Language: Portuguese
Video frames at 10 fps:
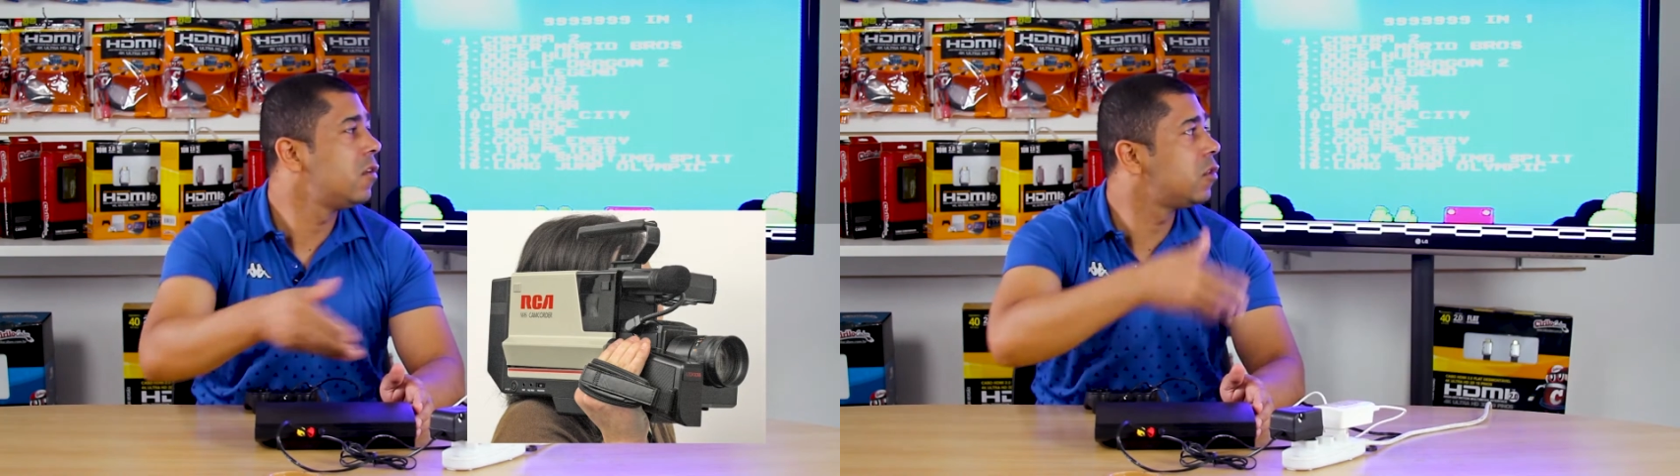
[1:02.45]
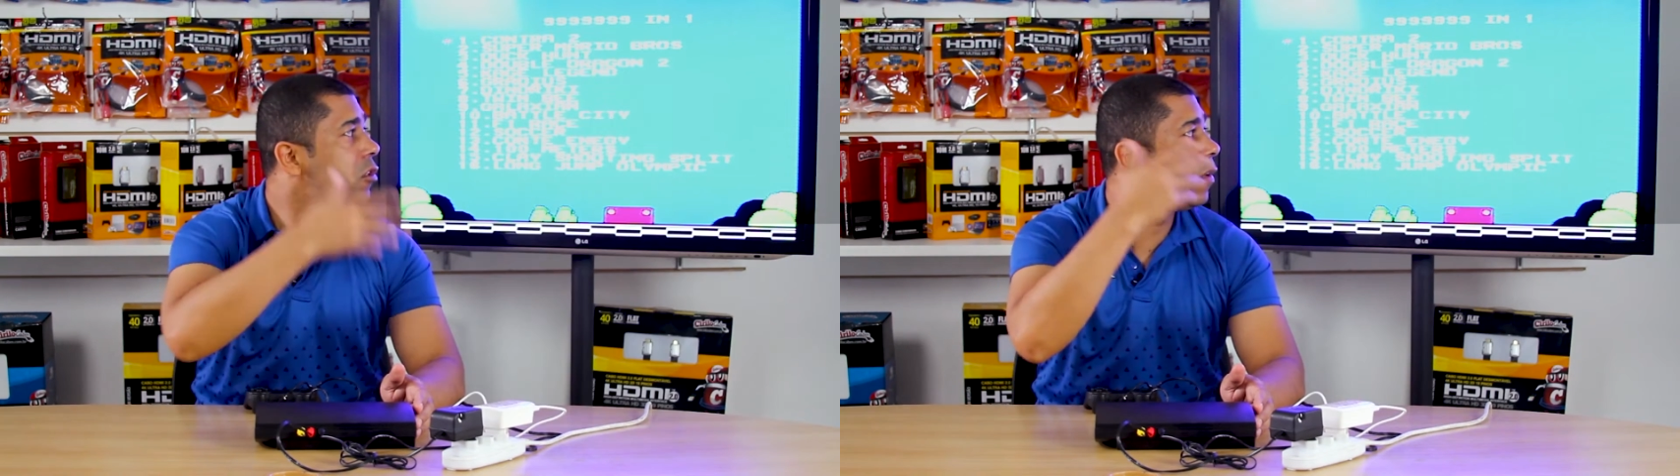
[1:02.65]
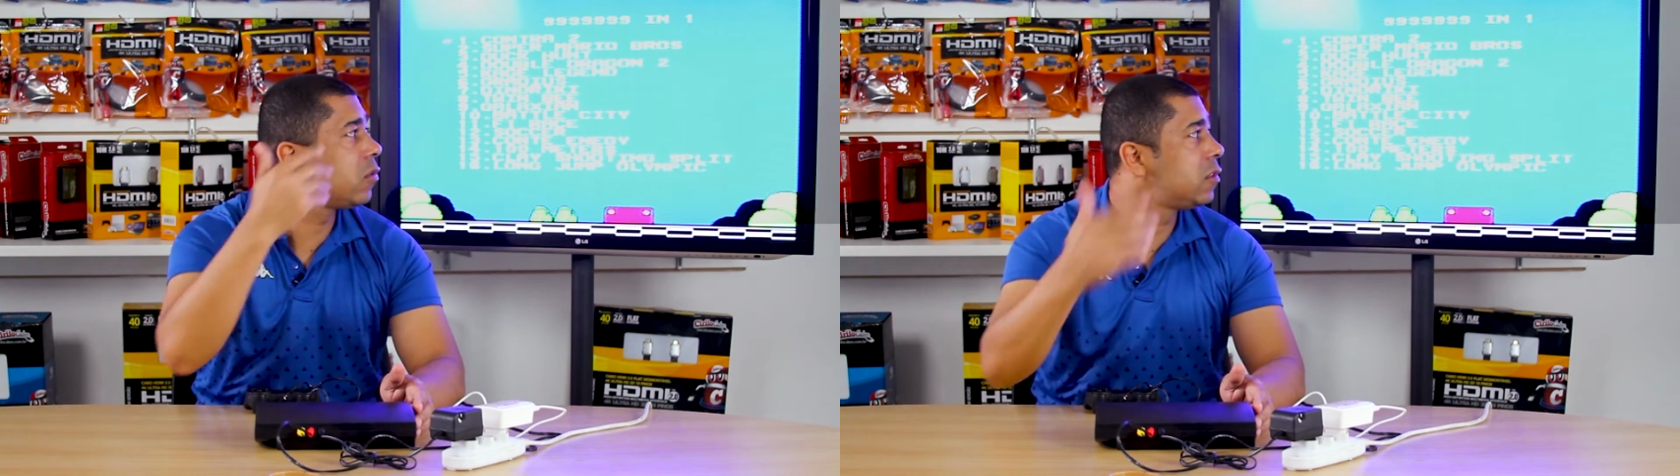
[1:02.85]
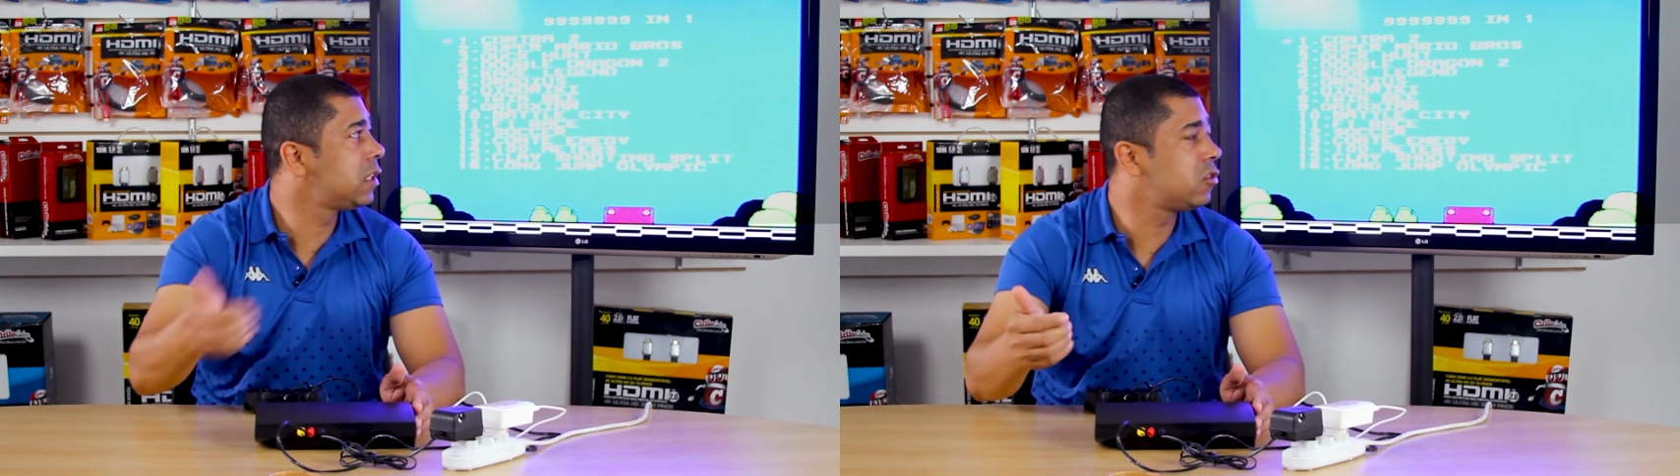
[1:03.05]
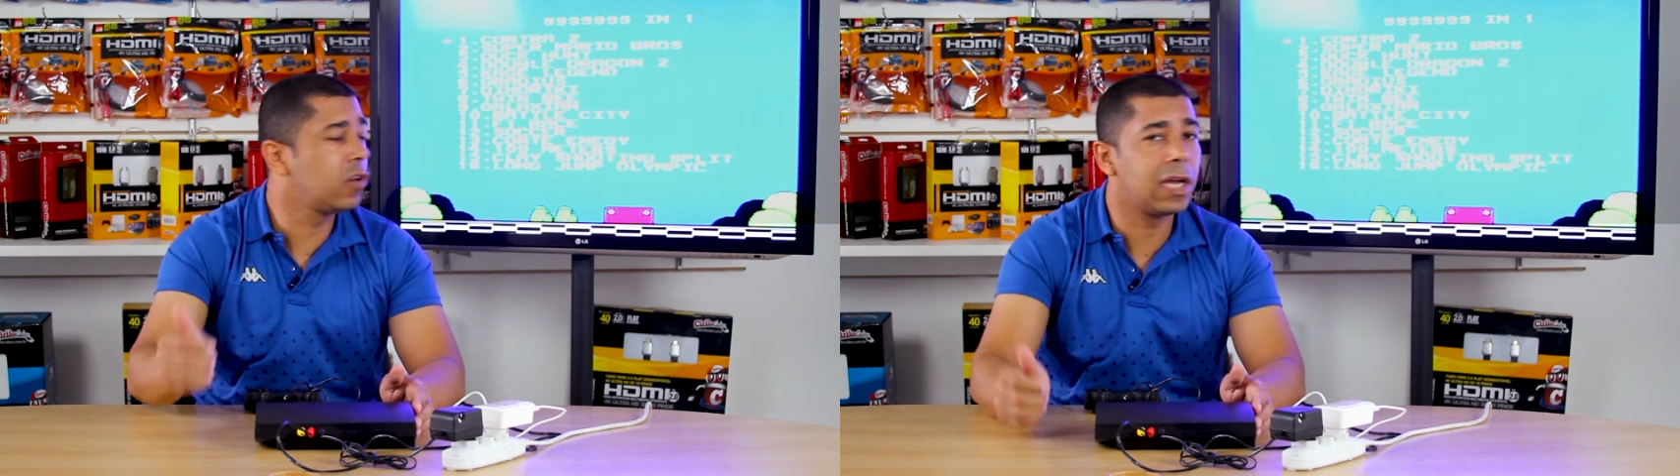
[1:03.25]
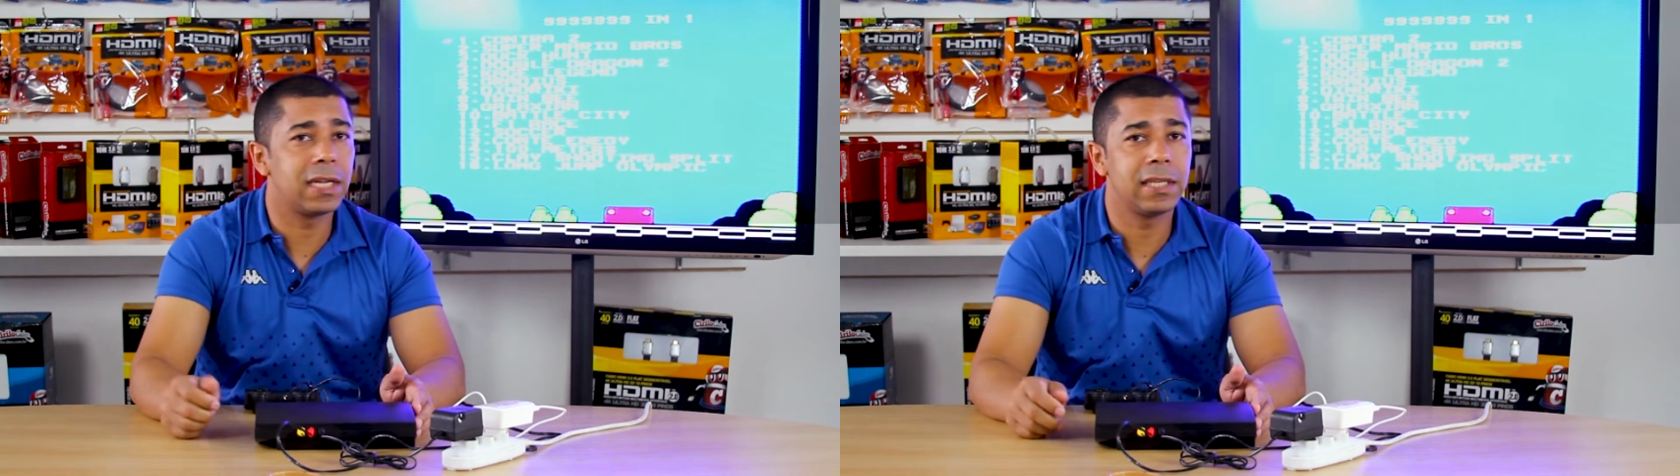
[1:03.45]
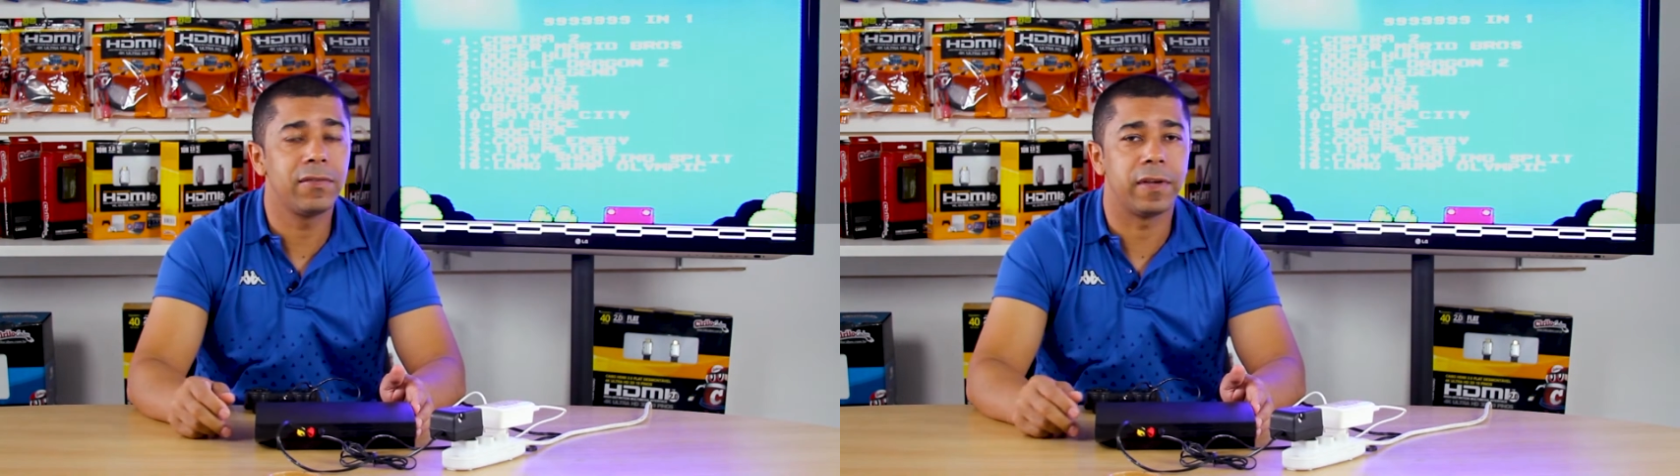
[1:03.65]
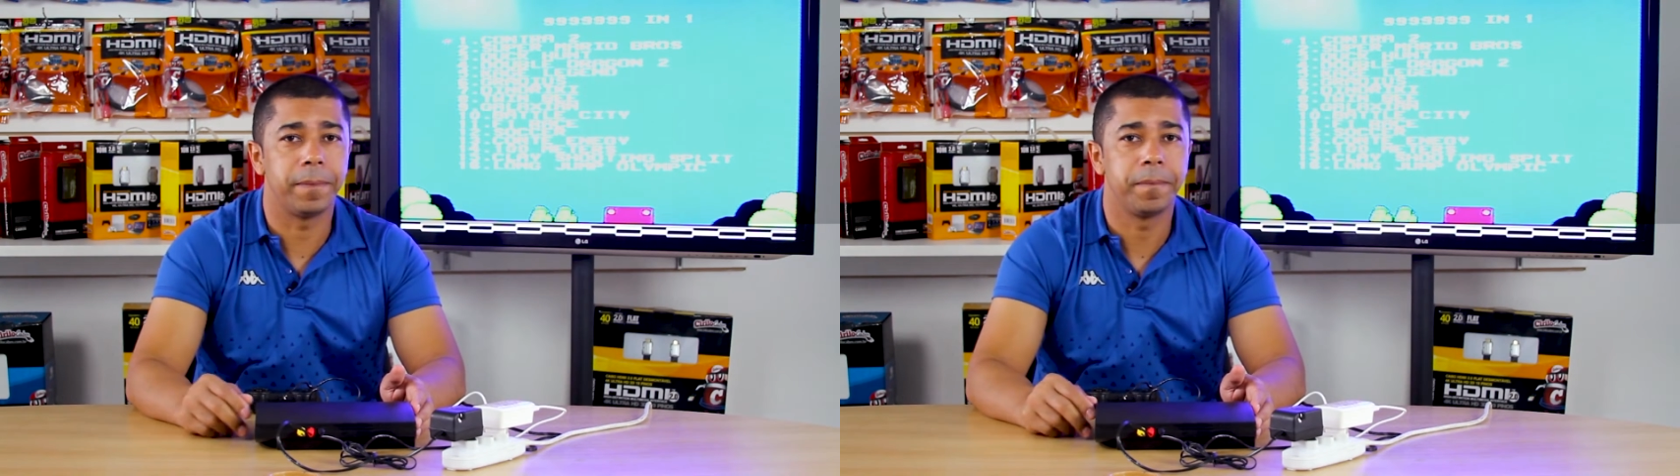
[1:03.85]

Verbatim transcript: você vai conseguir jogar na TV.